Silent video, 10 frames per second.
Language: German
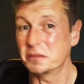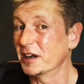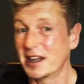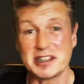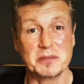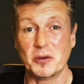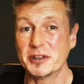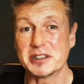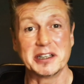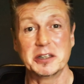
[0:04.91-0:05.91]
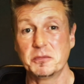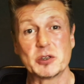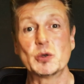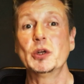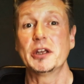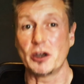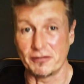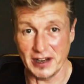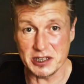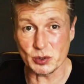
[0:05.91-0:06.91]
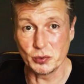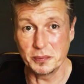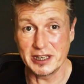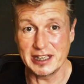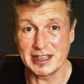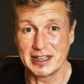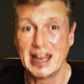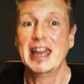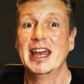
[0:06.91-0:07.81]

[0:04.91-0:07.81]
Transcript: Man kann sich momentan nicht persönlich auf Lesungen begegnen.